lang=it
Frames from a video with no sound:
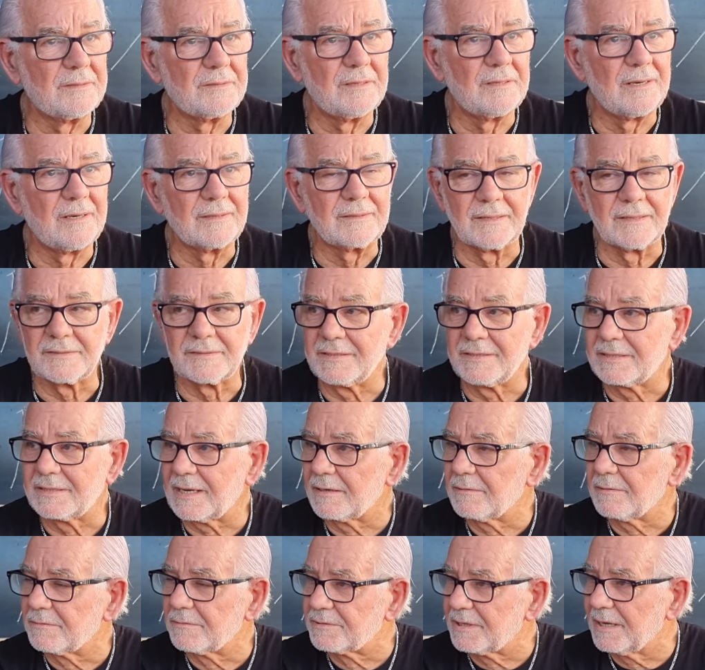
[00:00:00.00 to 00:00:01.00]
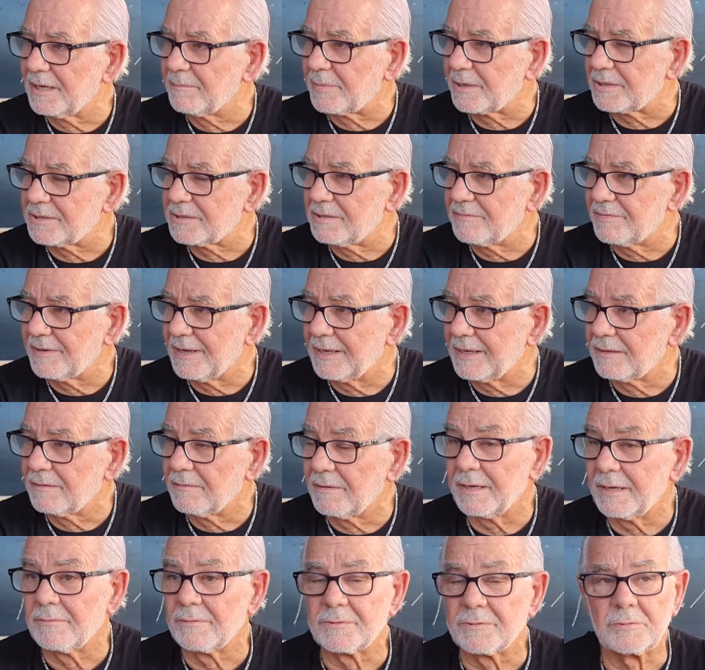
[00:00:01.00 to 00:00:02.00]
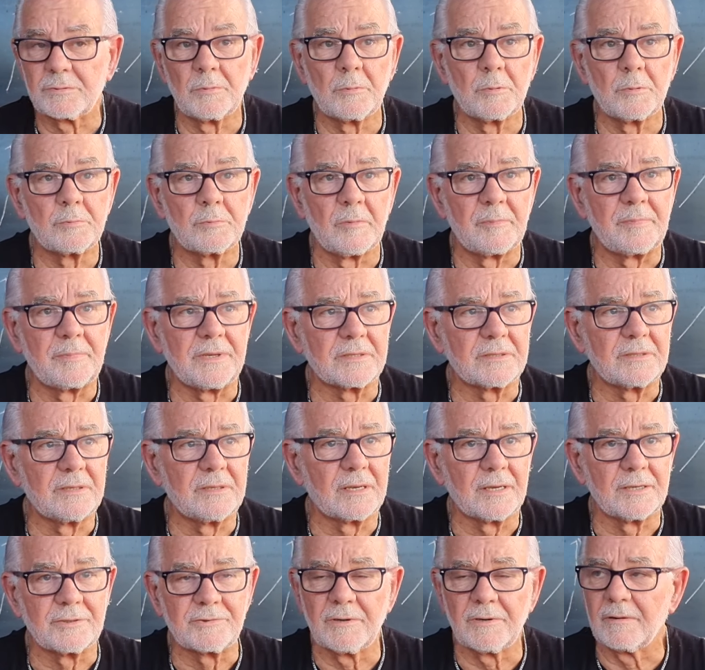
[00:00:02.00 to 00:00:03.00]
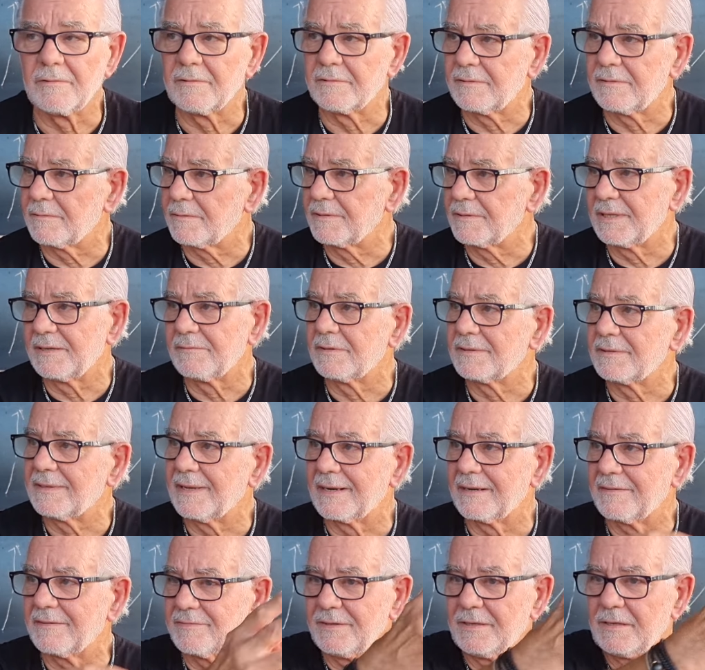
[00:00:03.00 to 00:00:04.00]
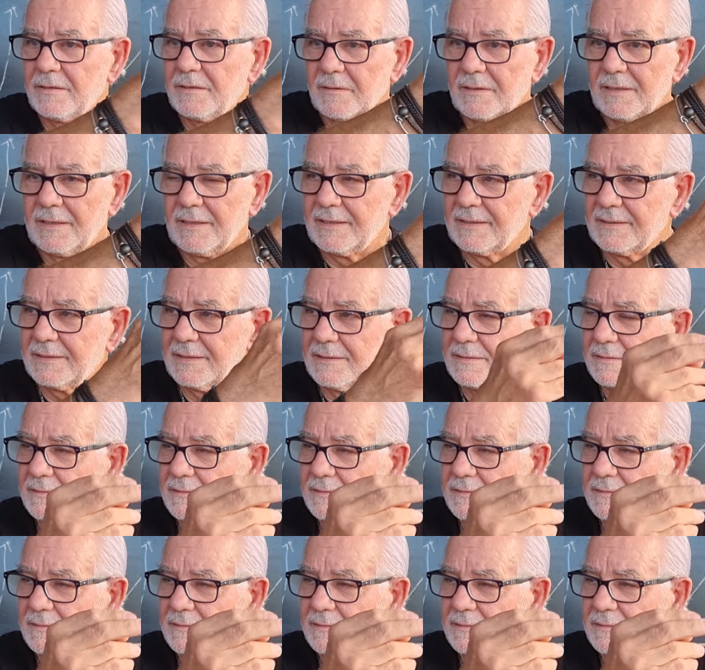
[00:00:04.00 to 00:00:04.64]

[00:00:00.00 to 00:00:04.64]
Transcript: dell'intanzistica non sempre si fanno e non sono utopistiche, cioè non, non, devo andare fino a